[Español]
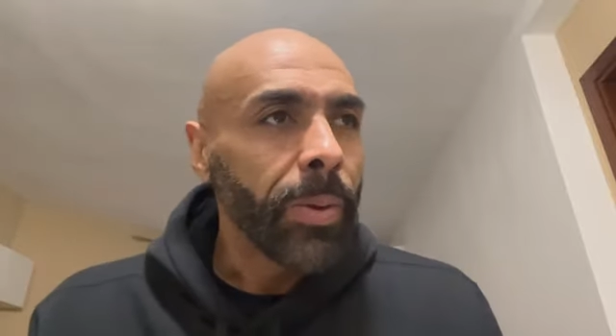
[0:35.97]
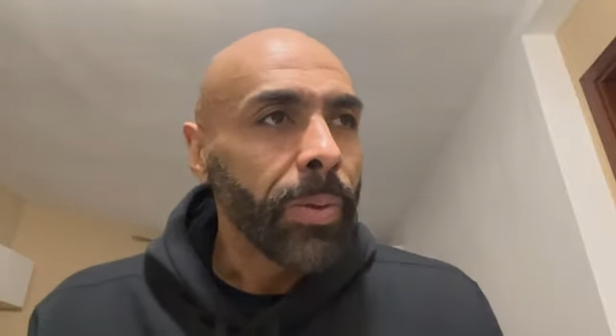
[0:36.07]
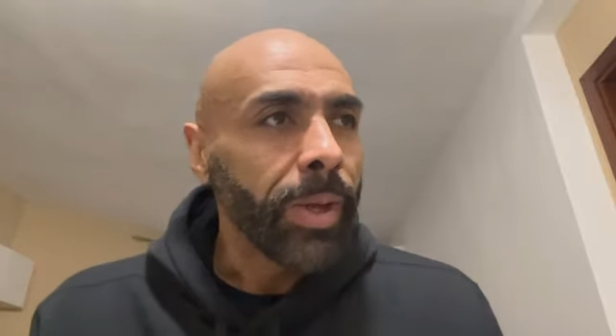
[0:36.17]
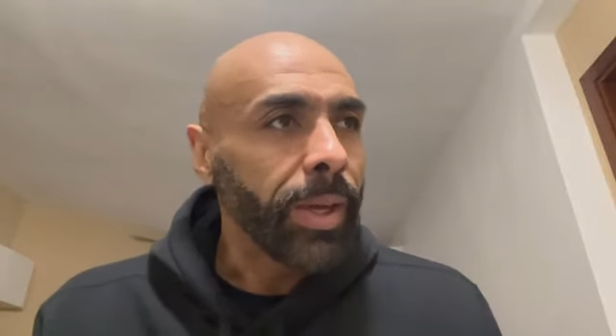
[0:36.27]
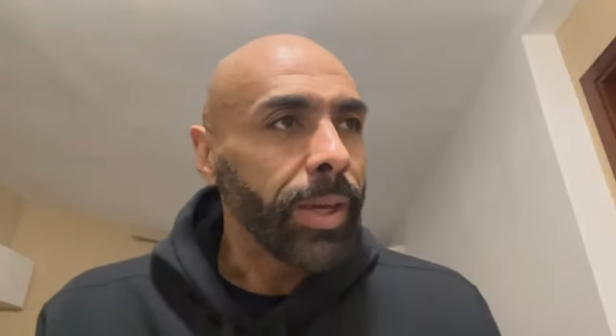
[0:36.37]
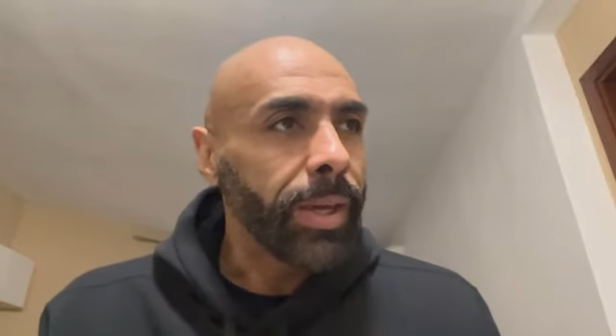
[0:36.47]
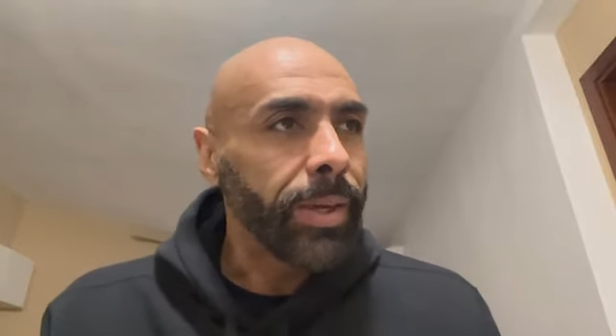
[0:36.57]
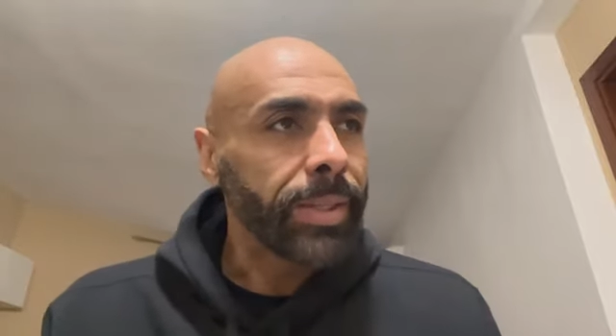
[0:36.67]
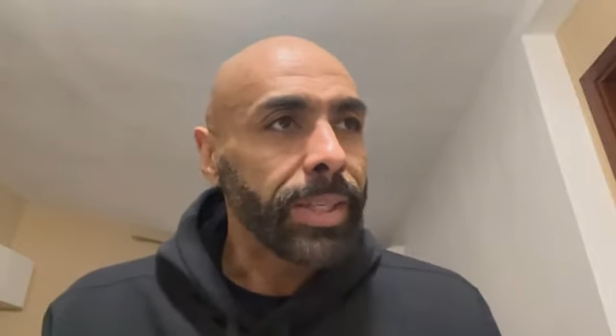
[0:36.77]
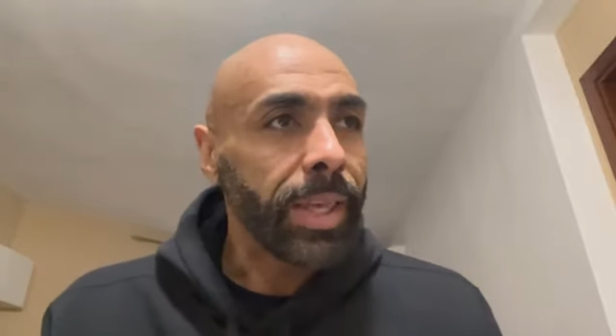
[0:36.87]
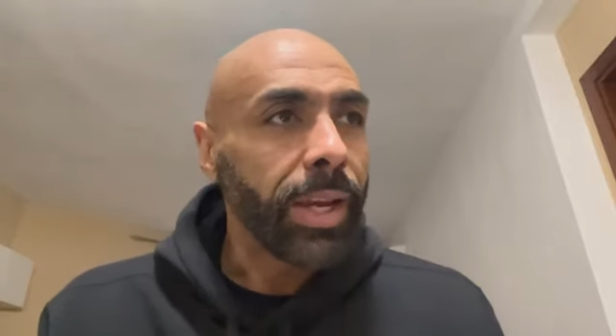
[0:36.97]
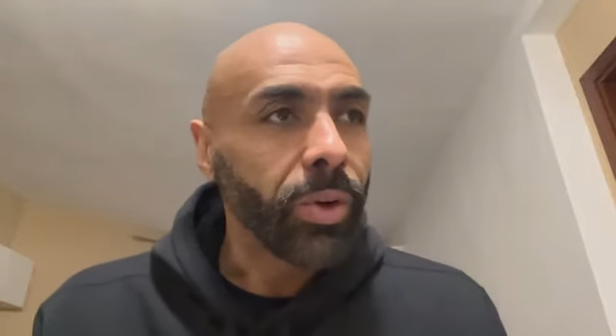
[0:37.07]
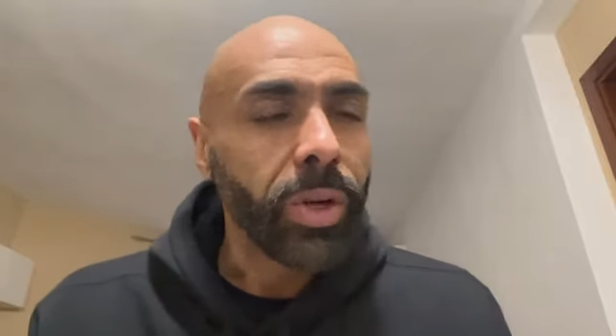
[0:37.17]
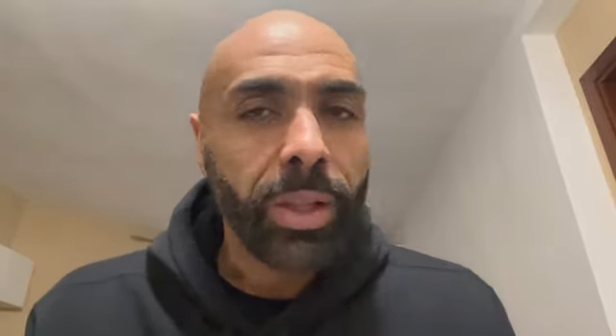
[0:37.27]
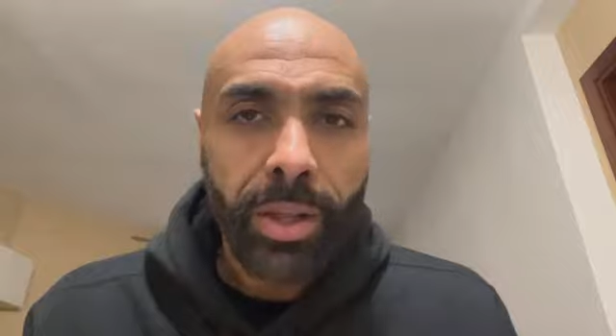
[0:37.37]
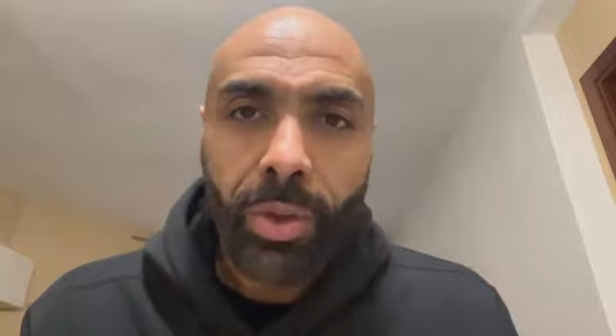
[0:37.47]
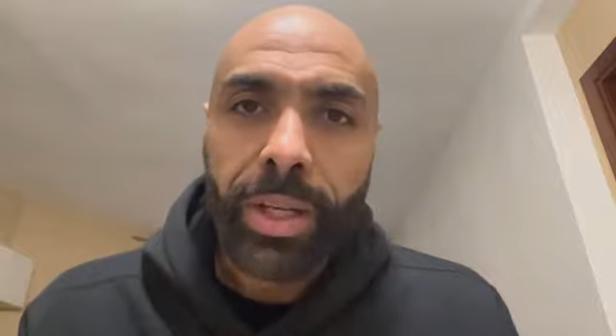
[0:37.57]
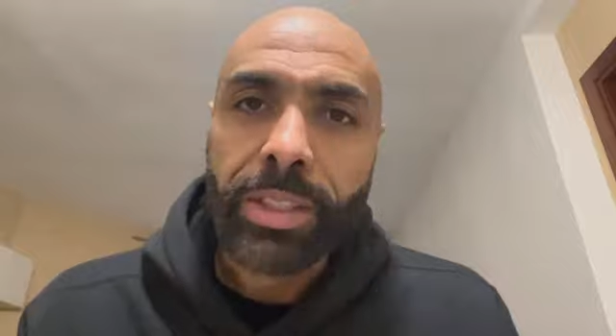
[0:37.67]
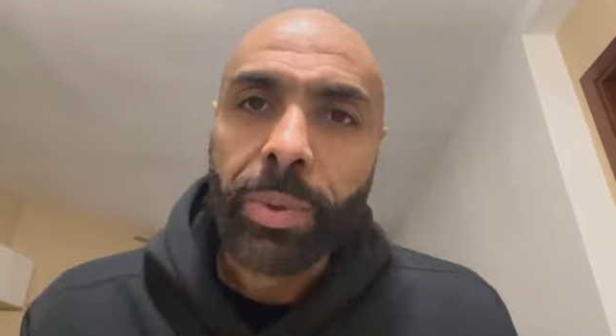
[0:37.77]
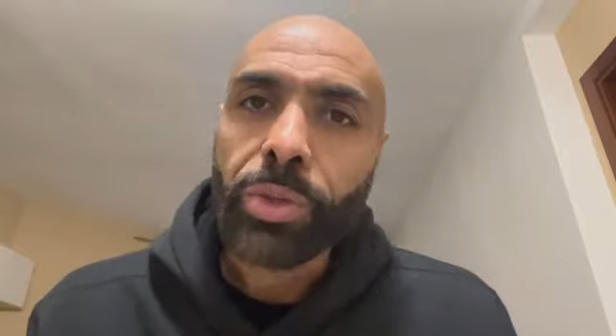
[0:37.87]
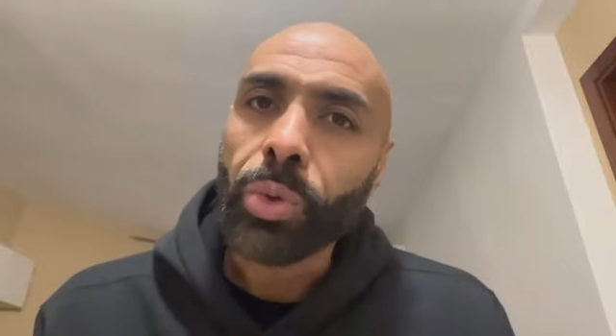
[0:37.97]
eh, señalar con el dedo a las demás